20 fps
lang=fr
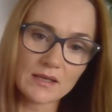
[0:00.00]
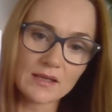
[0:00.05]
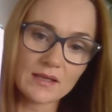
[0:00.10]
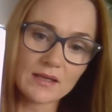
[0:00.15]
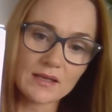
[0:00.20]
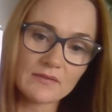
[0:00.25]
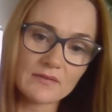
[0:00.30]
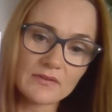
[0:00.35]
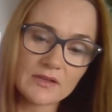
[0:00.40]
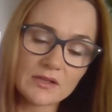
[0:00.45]

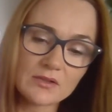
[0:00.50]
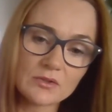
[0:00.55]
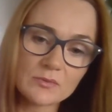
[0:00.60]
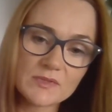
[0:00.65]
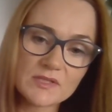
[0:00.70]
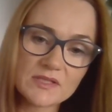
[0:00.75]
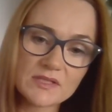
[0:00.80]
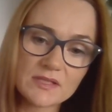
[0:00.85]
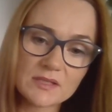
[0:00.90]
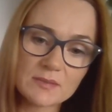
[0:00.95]
Avec le
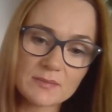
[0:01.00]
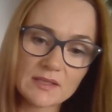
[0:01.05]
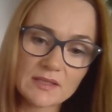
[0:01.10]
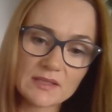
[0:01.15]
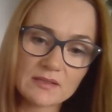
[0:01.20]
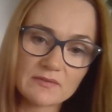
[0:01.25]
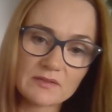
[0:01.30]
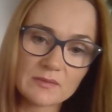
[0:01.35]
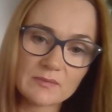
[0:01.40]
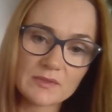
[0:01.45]
petit schéma
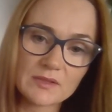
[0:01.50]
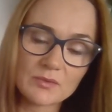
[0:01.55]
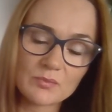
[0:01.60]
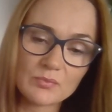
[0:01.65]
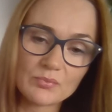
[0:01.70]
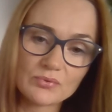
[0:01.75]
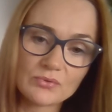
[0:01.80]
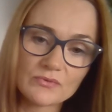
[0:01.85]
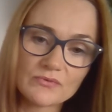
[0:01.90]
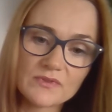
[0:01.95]
qui va bien
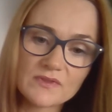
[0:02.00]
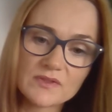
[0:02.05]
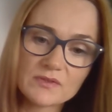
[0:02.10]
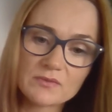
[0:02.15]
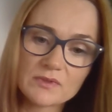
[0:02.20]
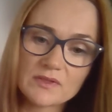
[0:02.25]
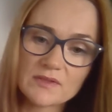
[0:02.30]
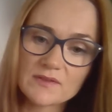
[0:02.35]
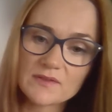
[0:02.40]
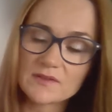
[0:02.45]
pour
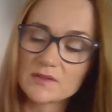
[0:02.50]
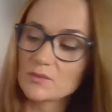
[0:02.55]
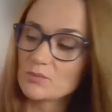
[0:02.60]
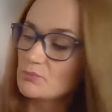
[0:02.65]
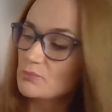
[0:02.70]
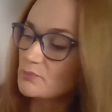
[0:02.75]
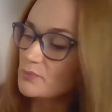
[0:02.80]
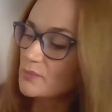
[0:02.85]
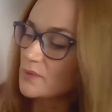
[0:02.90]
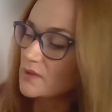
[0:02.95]
visualiser
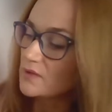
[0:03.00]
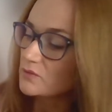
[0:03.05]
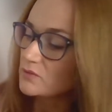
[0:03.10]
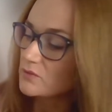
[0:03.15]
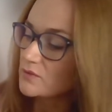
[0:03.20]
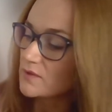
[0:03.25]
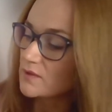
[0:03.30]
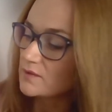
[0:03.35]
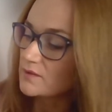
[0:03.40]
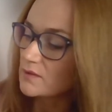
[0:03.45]
parce
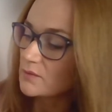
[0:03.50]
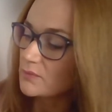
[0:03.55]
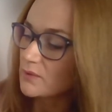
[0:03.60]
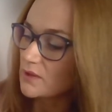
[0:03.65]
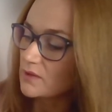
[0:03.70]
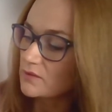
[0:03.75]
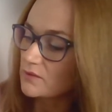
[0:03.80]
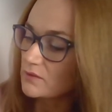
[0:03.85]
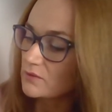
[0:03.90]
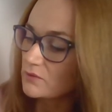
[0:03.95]
que certaines
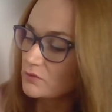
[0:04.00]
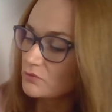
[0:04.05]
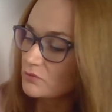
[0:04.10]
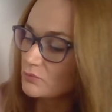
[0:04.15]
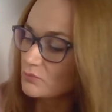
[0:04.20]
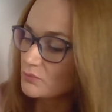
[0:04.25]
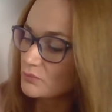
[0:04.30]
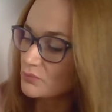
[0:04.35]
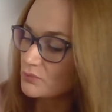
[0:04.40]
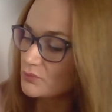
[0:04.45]
personnes
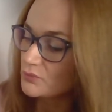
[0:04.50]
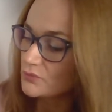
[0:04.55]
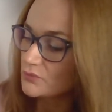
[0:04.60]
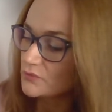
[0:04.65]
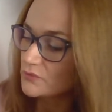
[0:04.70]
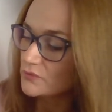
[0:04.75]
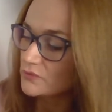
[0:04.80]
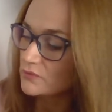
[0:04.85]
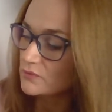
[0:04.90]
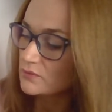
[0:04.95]
sont
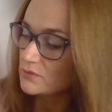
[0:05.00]
plus